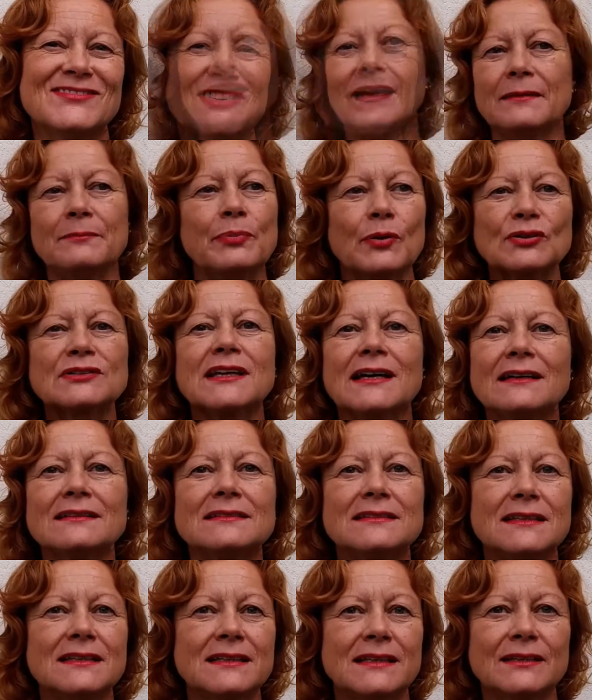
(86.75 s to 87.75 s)
È
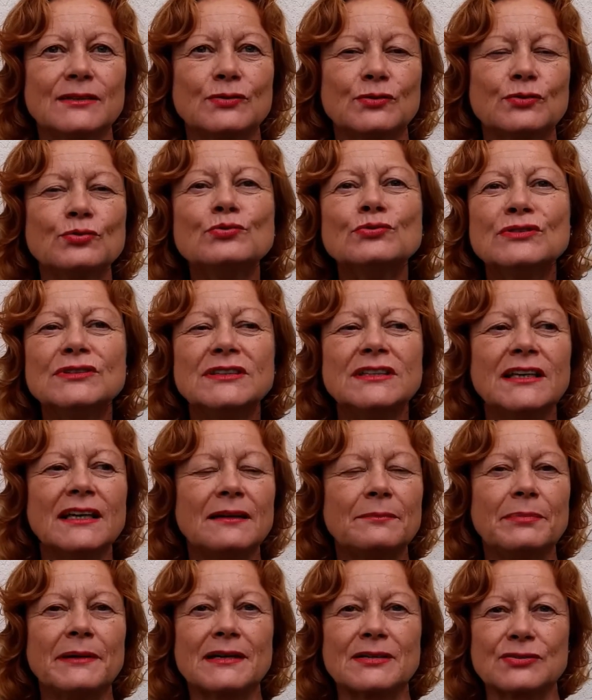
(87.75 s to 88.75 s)
importante che tutte le
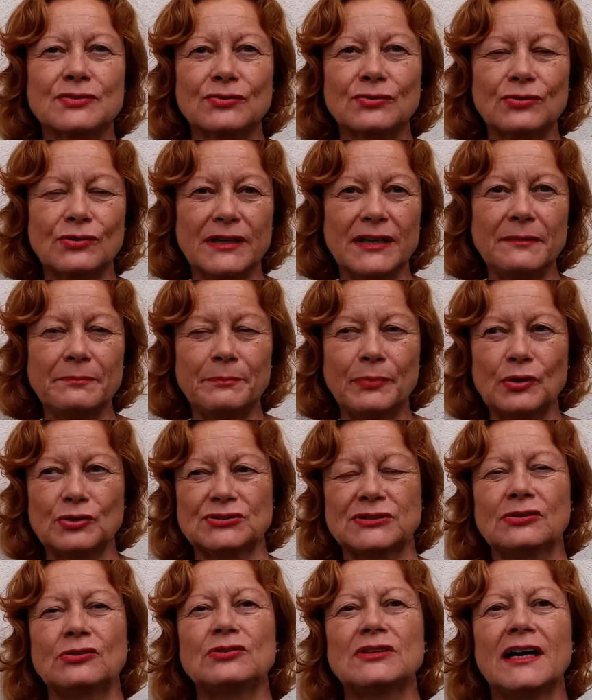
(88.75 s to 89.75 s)
persone
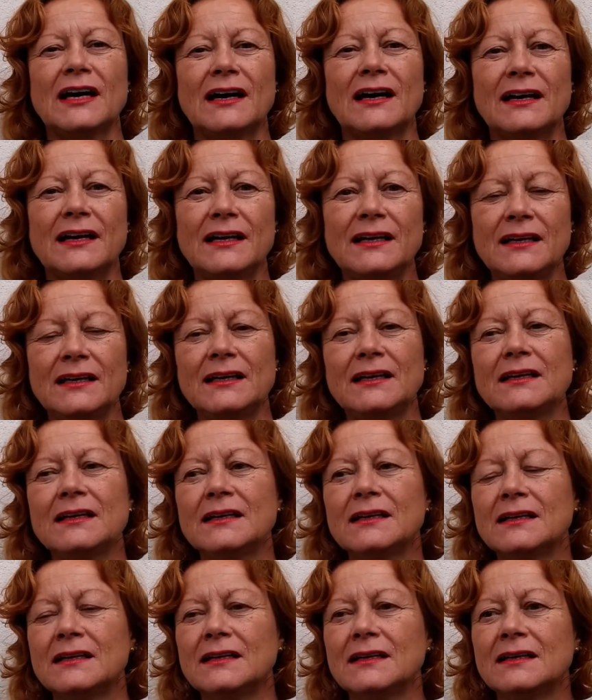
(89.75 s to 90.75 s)
possano dare
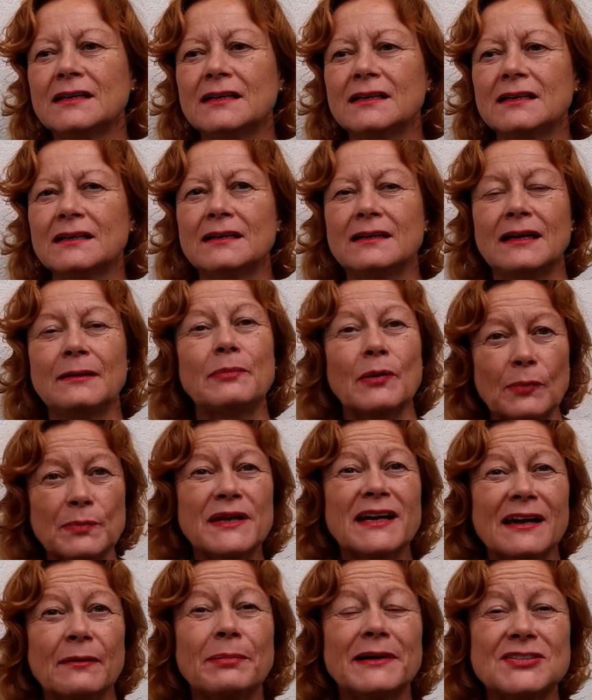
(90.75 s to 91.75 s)
eh, le
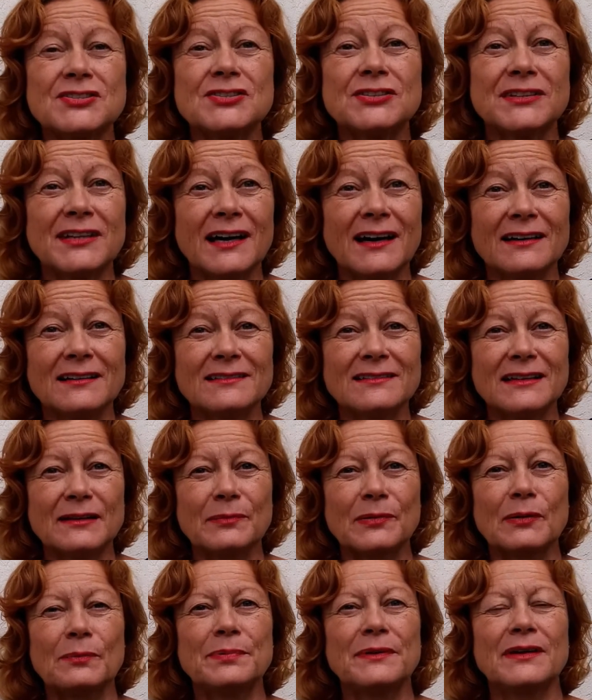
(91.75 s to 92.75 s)
proprie capacità, le,
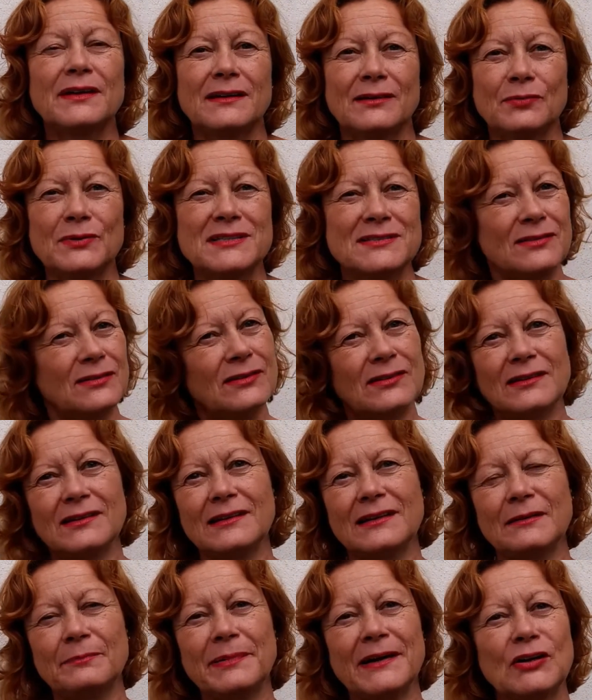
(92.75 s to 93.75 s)
proprie, questo,
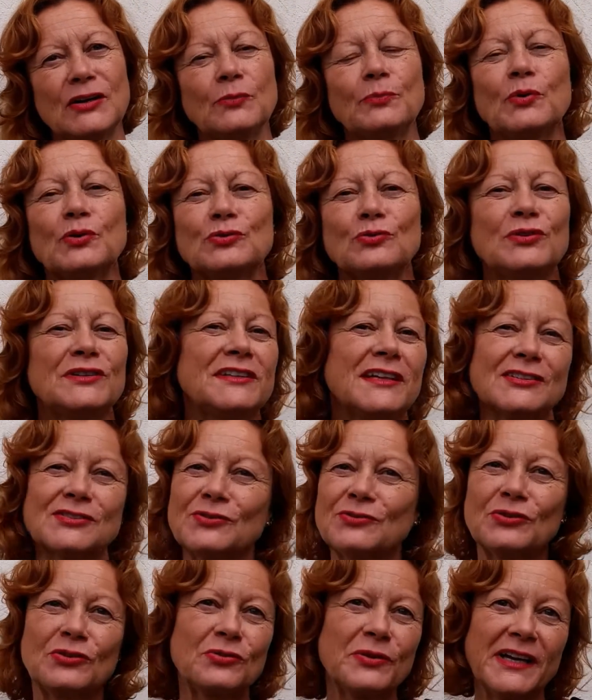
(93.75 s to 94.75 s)
le pari opportunità
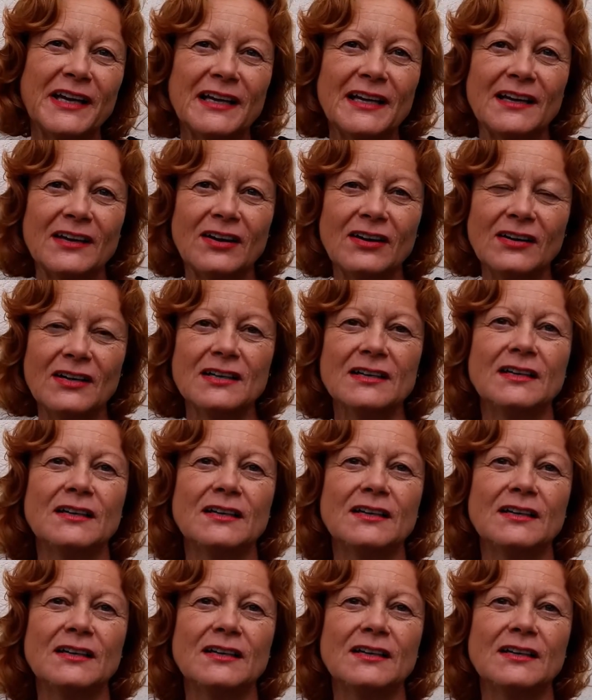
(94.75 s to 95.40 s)
sono quelle, no?